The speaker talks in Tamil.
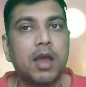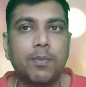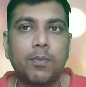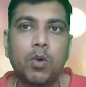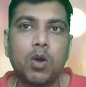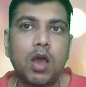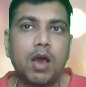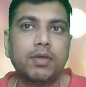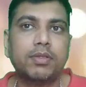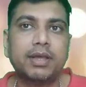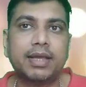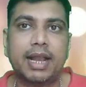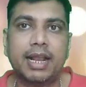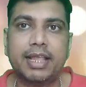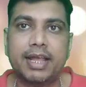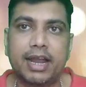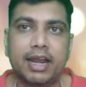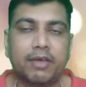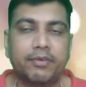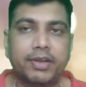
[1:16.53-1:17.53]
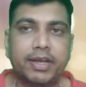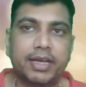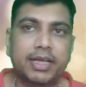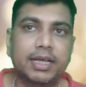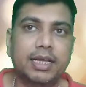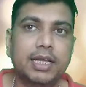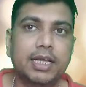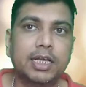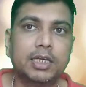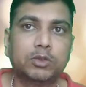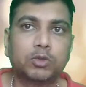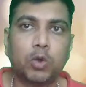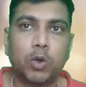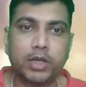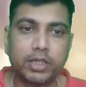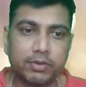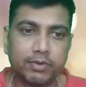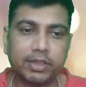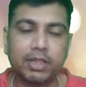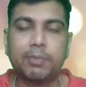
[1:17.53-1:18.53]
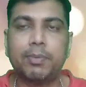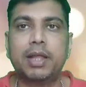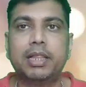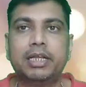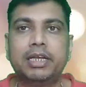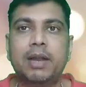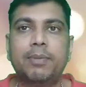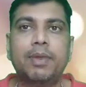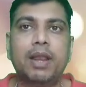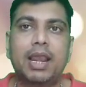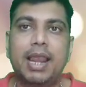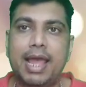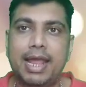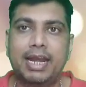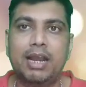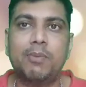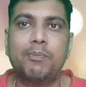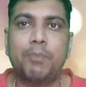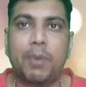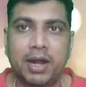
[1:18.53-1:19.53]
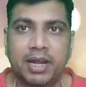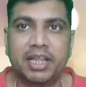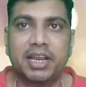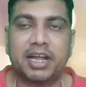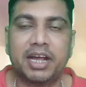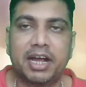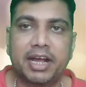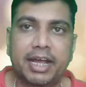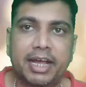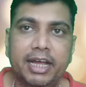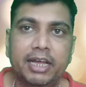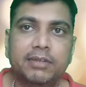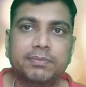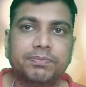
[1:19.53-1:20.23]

மூணாவது கல்யாண வீடு ஸோ இது வந்து பார்த்தீங்கன்னா அப்படியே லைன் அப் பண்ணியிருக்காங்க